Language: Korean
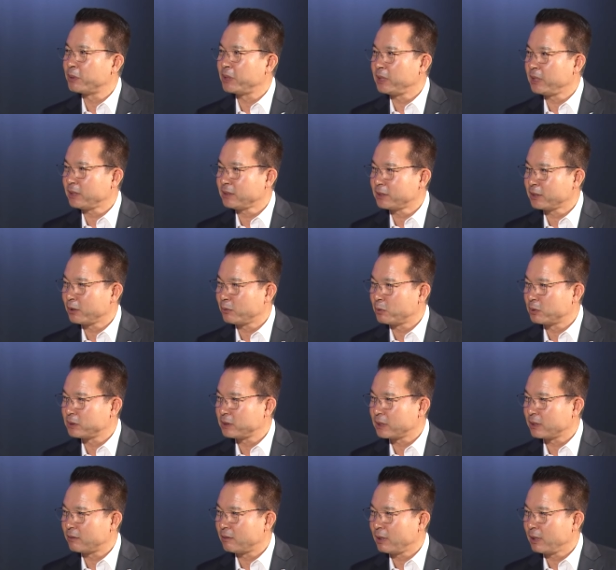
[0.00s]
비례성의
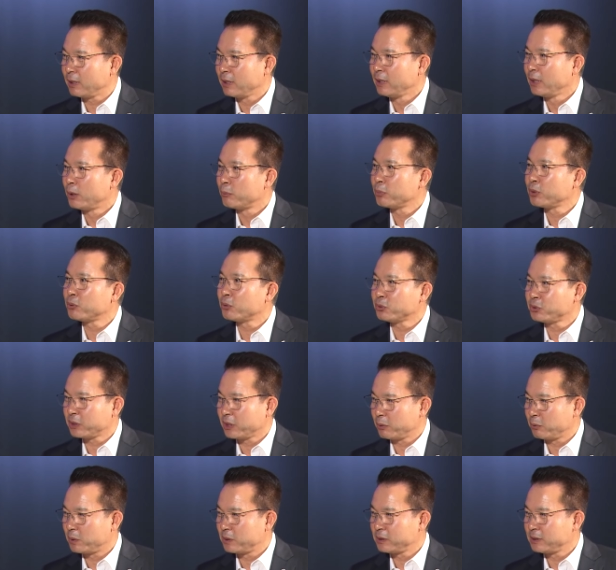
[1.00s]
원칙과
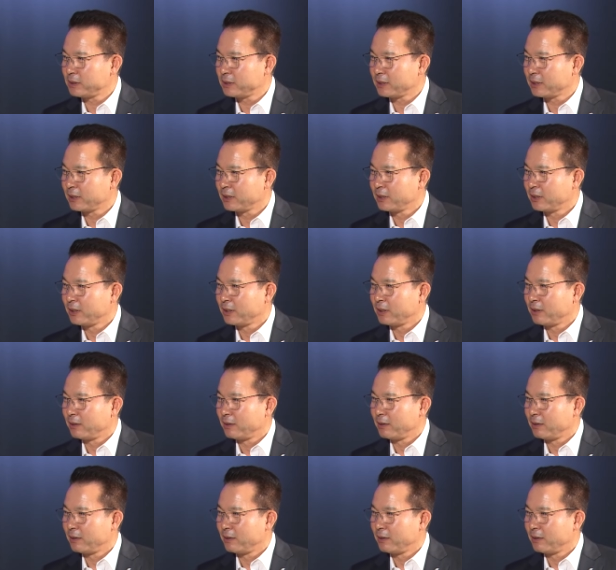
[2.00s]
필요성의 원칙. 네.